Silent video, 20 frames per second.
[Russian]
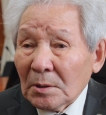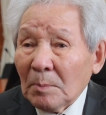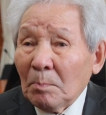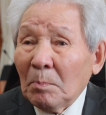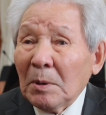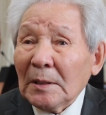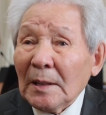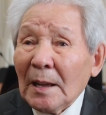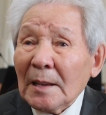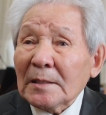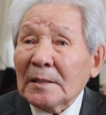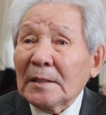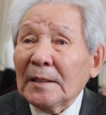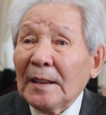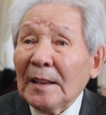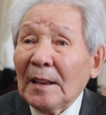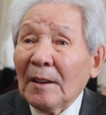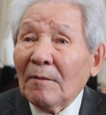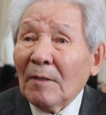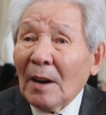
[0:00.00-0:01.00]
была
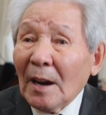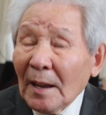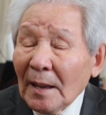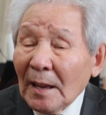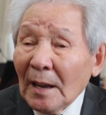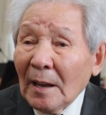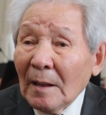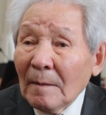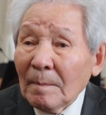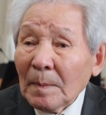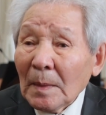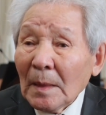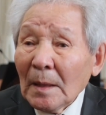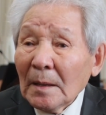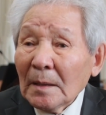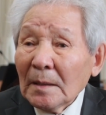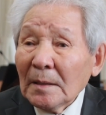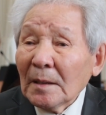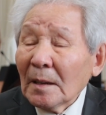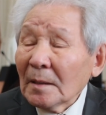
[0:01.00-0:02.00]
сырьевая,
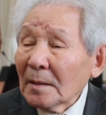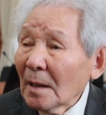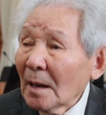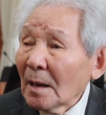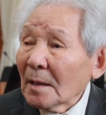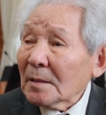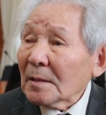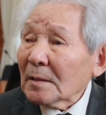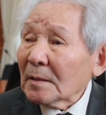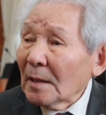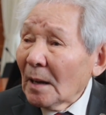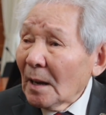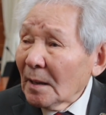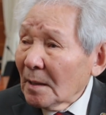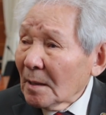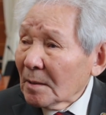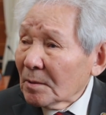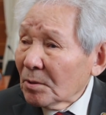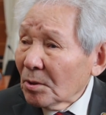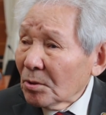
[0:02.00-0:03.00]
и она
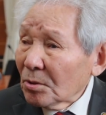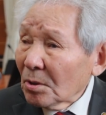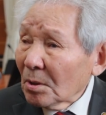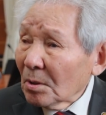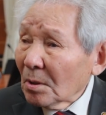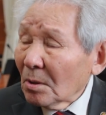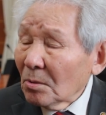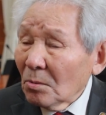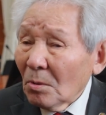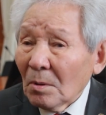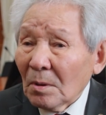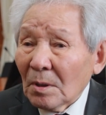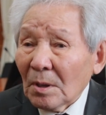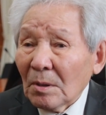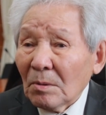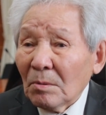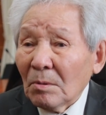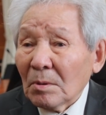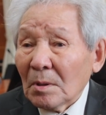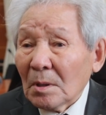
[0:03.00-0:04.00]
останется еще на
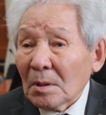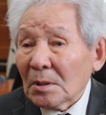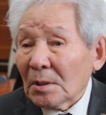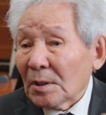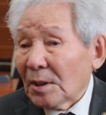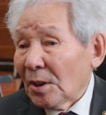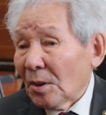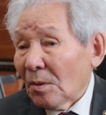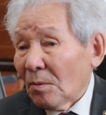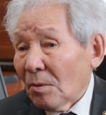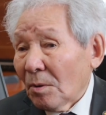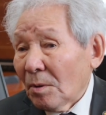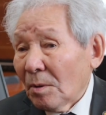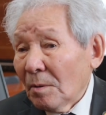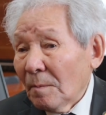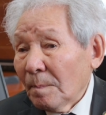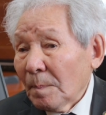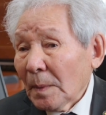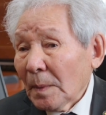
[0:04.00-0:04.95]
долгие годы сырьевой.